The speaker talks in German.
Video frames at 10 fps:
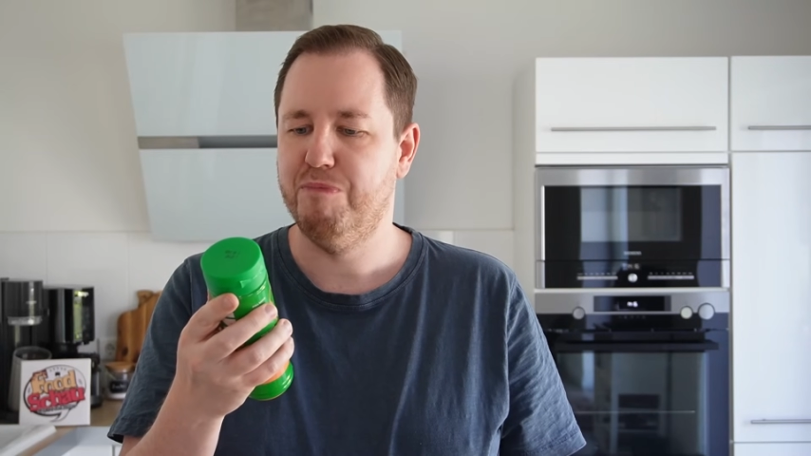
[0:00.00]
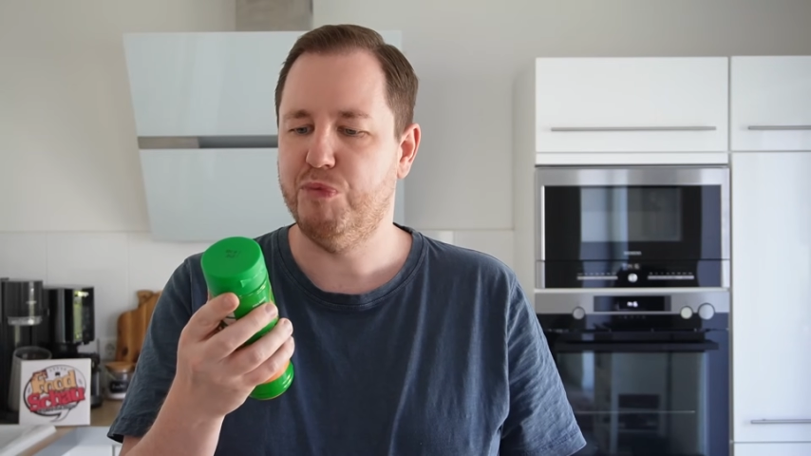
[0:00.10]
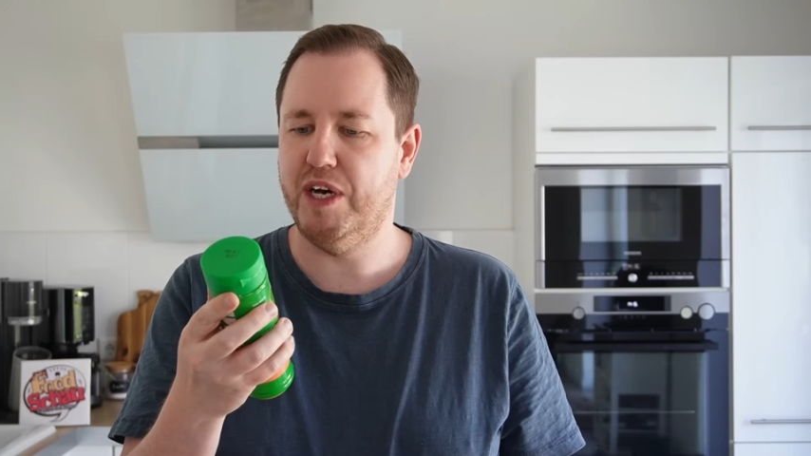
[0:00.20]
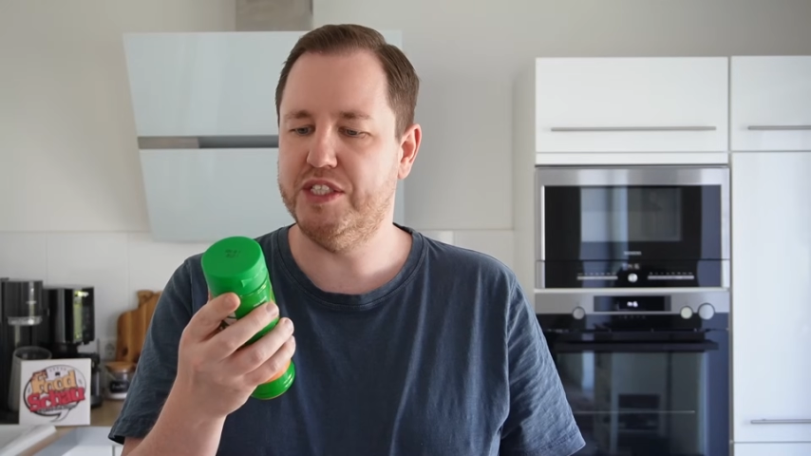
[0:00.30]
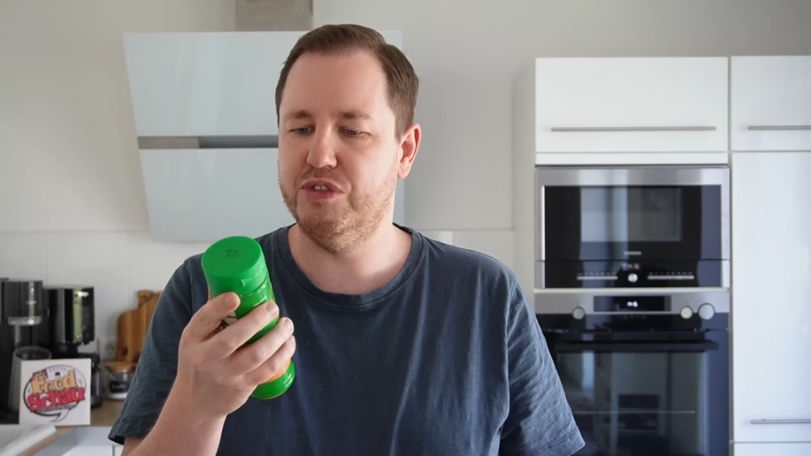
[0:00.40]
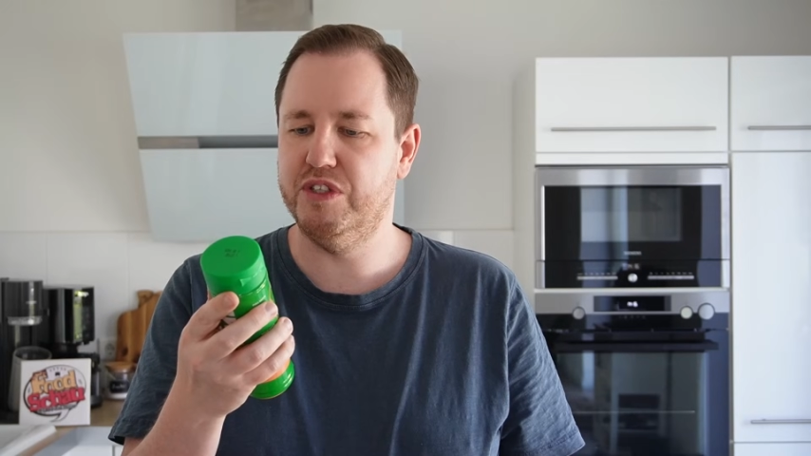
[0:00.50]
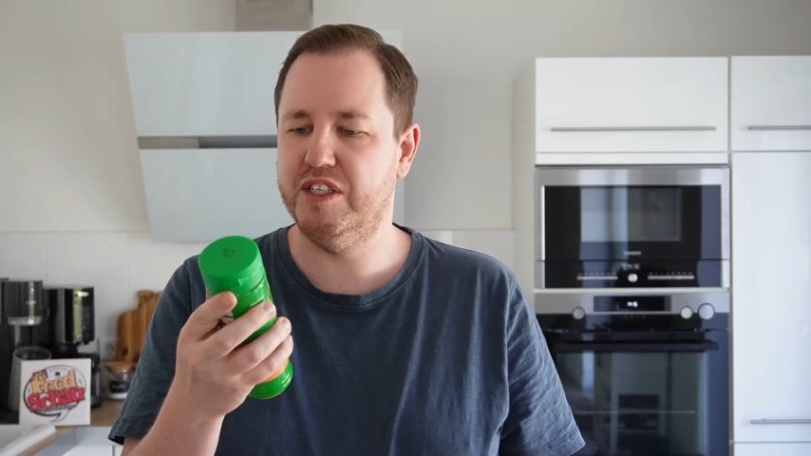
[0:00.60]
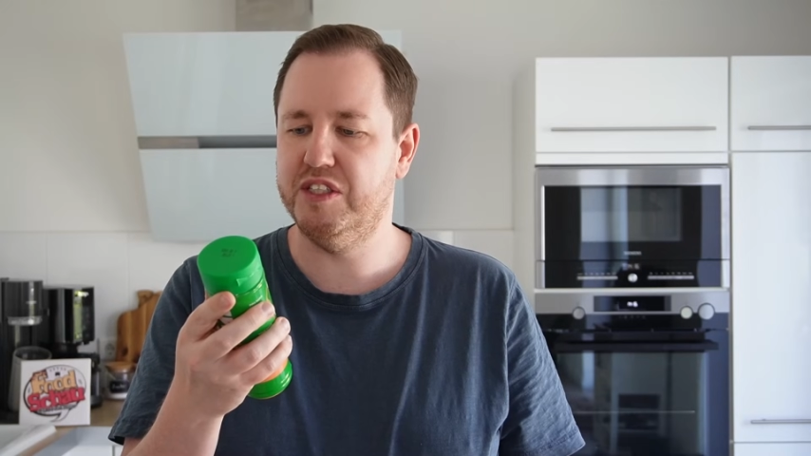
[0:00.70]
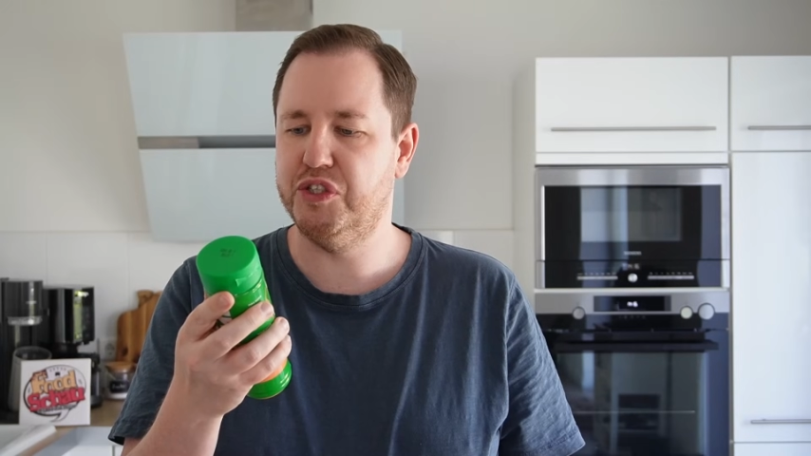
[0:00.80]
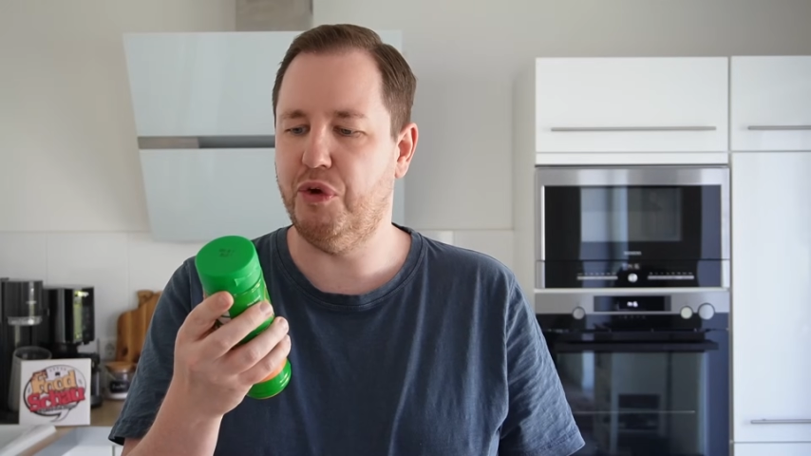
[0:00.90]
Du hast so
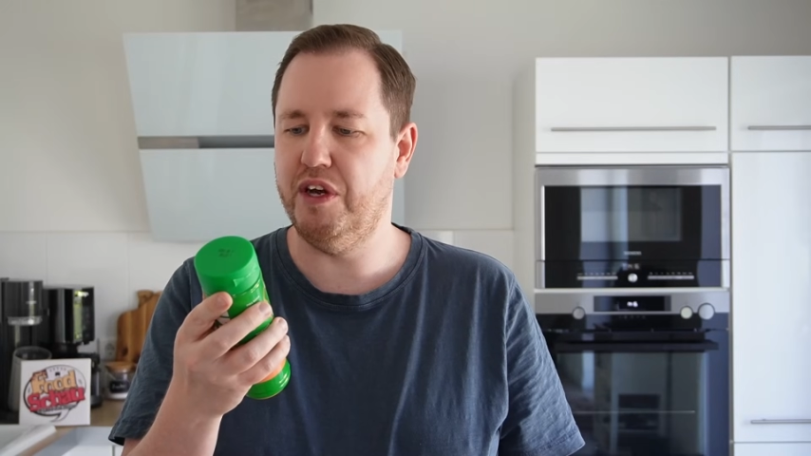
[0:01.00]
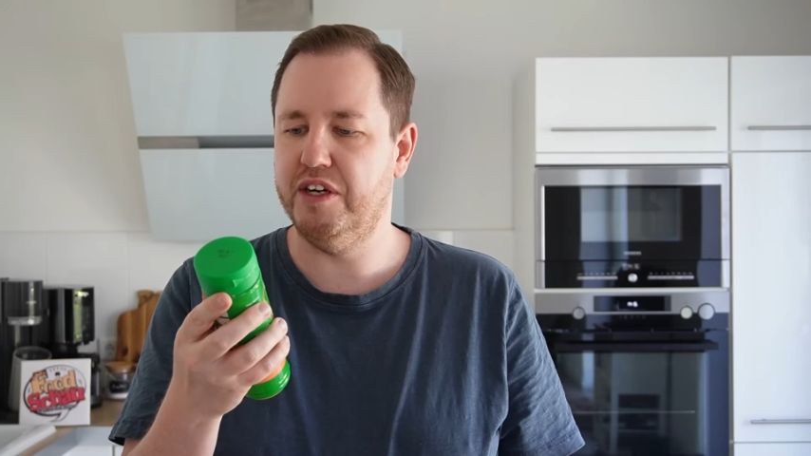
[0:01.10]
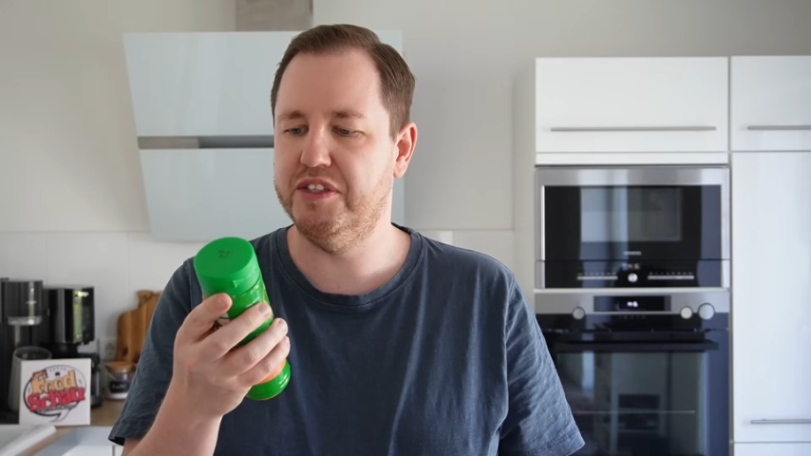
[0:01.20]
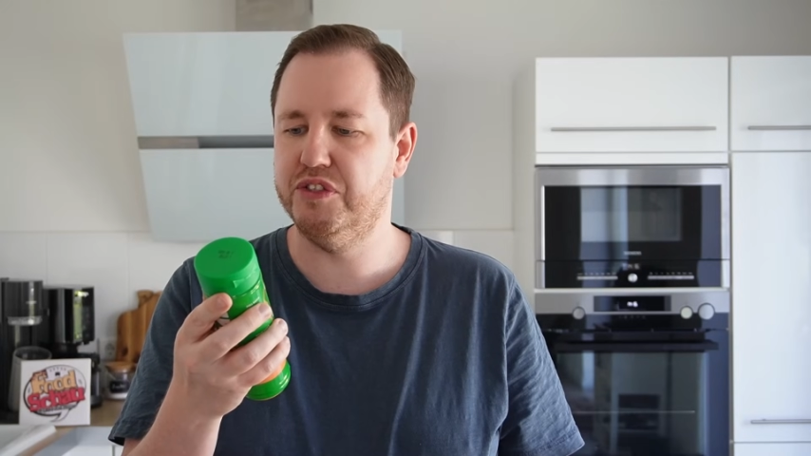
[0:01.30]
eine, Säuer,